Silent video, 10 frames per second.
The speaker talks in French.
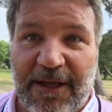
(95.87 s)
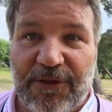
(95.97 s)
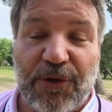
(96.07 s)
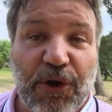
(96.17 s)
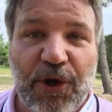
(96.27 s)

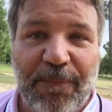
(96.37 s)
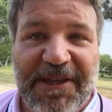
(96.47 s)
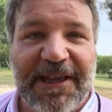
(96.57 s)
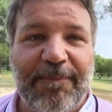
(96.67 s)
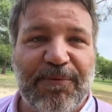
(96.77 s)
Notre
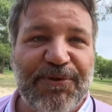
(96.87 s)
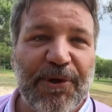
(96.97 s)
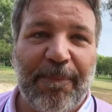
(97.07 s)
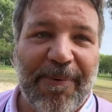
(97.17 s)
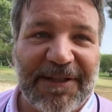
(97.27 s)
camping a
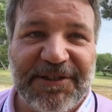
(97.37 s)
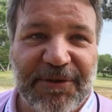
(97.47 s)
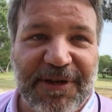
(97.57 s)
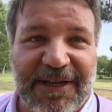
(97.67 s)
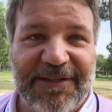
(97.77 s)
plusieurs
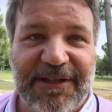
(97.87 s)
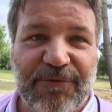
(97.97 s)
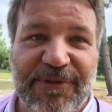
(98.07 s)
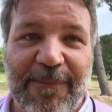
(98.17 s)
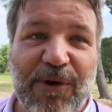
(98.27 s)
particularités.
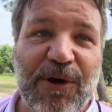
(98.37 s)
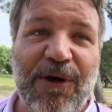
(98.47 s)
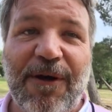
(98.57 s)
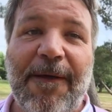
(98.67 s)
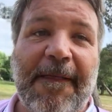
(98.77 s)
Tout
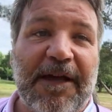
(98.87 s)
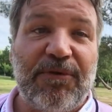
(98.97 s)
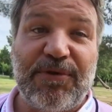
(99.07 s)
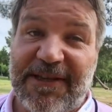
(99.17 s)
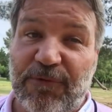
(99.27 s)
d'abord,
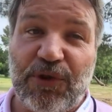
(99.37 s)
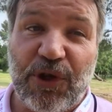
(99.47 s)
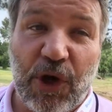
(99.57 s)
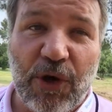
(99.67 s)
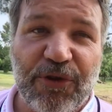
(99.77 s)
nous avons une
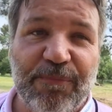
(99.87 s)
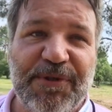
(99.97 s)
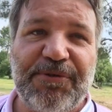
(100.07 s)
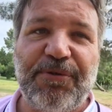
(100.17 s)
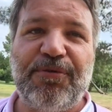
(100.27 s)
grande
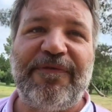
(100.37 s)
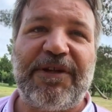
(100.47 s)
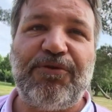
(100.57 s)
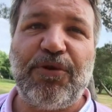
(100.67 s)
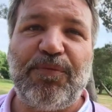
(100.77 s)
amplitude
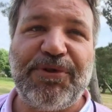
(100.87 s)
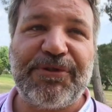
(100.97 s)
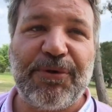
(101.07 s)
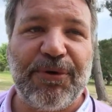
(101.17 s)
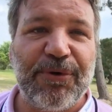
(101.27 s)
d'ouverture
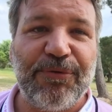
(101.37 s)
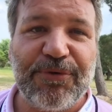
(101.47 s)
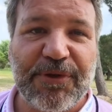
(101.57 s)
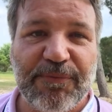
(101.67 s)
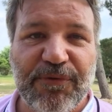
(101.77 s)
puisque
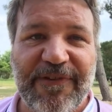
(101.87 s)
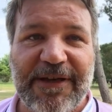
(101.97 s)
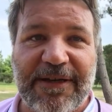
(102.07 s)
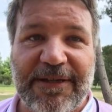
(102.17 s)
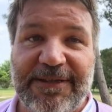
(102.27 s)
nous sommes
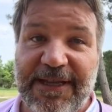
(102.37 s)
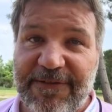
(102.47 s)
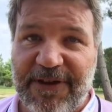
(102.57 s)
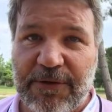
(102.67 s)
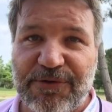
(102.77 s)
ouverts dès les
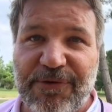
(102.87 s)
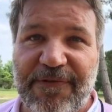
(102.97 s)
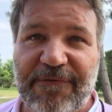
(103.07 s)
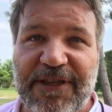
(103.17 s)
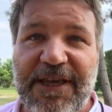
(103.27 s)
vacances de
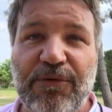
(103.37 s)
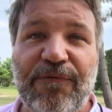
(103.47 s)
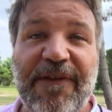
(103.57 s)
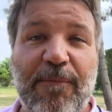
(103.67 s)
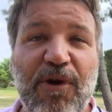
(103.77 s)
février et
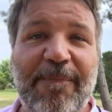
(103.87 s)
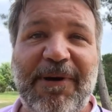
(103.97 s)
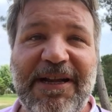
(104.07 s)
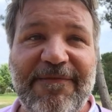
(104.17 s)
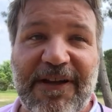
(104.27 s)
nous fermons
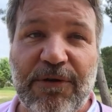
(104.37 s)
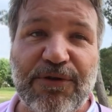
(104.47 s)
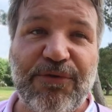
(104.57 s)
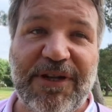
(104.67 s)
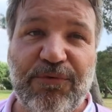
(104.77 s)
après les
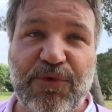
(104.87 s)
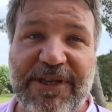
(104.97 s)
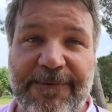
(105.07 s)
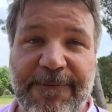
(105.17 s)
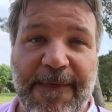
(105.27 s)
vacances de la
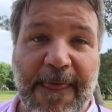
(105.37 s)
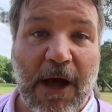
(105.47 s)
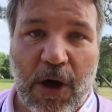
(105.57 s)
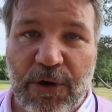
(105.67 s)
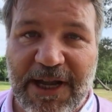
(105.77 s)
Toussaint.
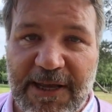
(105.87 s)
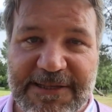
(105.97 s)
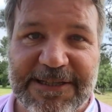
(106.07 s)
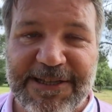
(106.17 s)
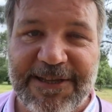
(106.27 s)
En
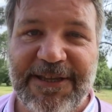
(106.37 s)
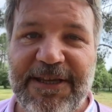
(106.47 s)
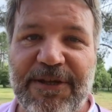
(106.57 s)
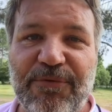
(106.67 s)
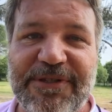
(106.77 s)
clair, cette
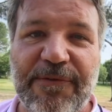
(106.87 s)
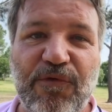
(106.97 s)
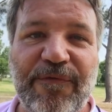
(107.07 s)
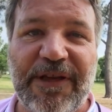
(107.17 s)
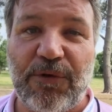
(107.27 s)
année, nous
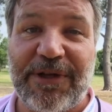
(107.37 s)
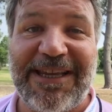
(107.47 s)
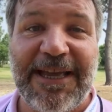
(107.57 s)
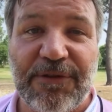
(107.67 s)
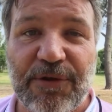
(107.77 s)
avons ouvert le
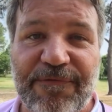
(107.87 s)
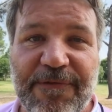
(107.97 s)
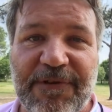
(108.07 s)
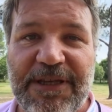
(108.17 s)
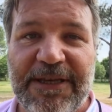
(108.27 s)
4
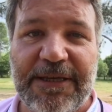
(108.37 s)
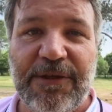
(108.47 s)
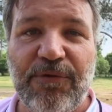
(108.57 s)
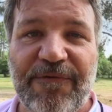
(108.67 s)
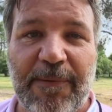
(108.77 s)

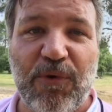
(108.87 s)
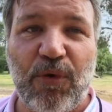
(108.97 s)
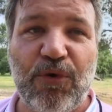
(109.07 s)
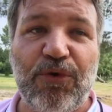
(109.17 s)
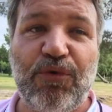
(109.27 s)
février et nous
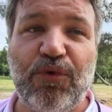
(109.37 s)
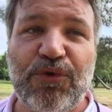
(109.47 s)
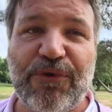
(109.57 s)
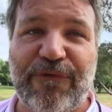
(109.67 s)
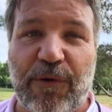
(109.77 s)
fermerons le
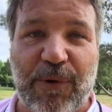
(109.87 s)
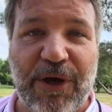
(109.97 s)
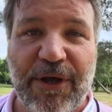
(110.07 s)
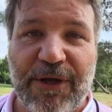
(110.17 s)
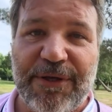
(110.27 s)
12 novembre
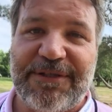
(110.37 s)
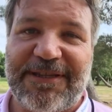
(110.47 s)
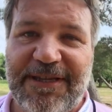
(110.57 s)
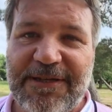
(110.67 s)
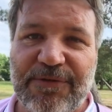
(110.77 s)

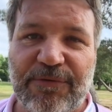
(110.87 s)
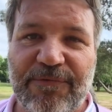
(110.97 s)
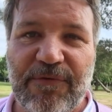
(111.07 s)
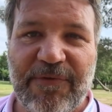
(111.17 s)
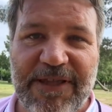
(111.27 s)
ce qui laisse donc,
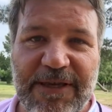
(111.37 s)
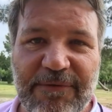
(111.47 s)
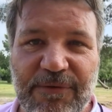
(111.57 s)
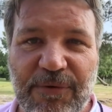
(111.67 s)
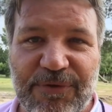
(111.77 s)
vous le voyez,
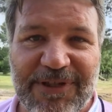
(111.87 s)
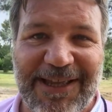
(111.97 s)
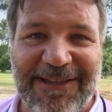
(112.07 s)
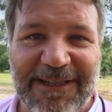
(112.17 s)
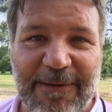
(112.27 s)
une de
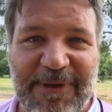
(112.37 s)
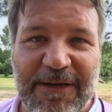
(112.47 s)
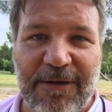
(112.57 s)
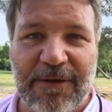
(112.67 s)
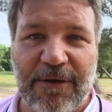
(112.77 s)
très très
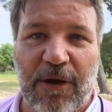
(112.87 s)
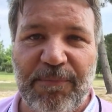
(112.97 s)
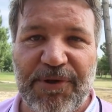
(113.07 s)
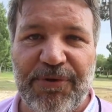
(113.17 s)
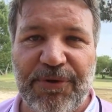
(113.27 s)
belle euh,
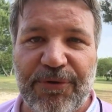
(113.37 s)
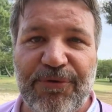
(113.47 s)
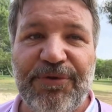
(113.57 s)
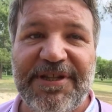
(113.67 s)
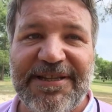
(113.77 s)
amplitude
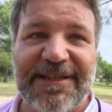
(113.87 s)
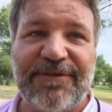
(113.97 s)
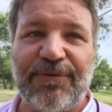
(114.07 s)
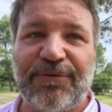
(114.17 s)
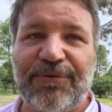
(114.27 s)

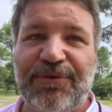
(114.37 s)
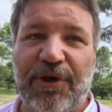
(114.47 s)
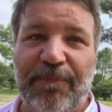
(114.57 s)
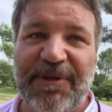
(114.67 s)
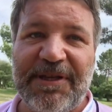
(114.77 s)
d'utilisation du
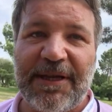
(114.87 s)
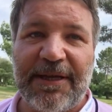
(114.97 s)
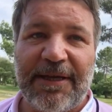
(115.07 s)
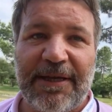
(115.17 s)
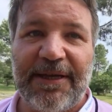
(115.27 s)
camping
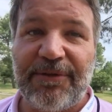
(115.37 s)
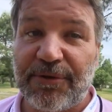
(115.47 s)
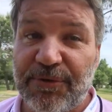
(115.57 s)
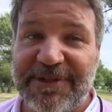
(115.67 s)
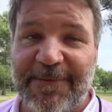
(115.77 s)
et
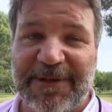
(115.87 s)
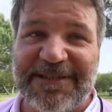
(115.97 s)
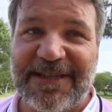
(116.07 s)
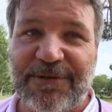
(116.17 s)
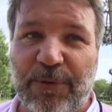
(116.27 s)
de toutes ses
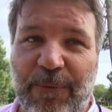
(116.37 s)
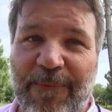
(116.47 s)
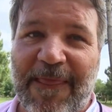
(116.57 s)
prestations.